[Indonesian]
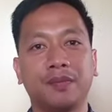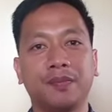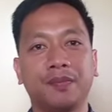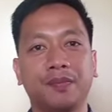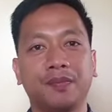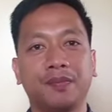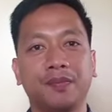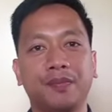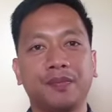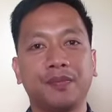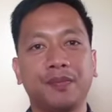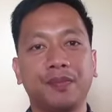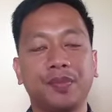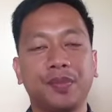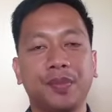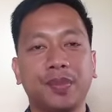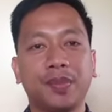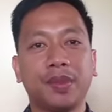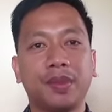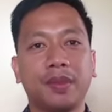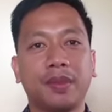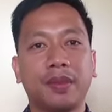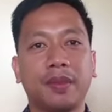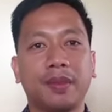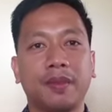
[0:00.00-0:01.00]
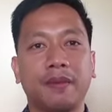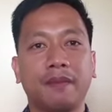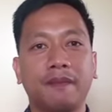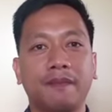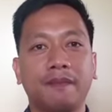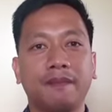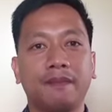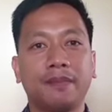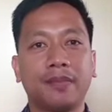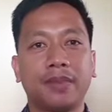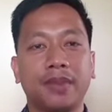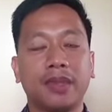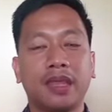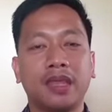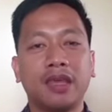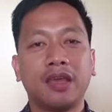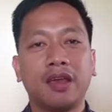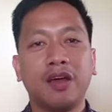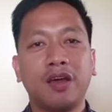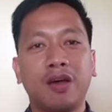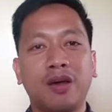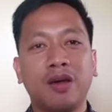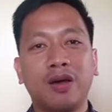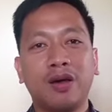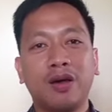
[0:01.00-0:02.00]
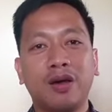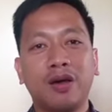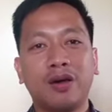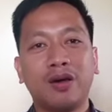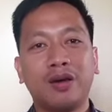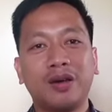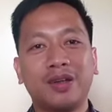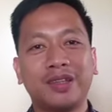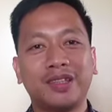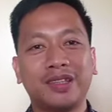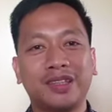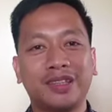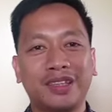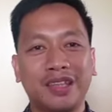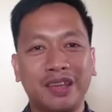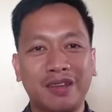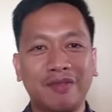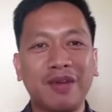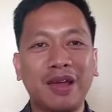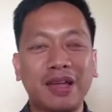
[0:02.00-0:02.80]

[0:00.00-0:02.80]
Pak Kacap ini sendiri namanya siapa ini biar ya, kenal deh ya.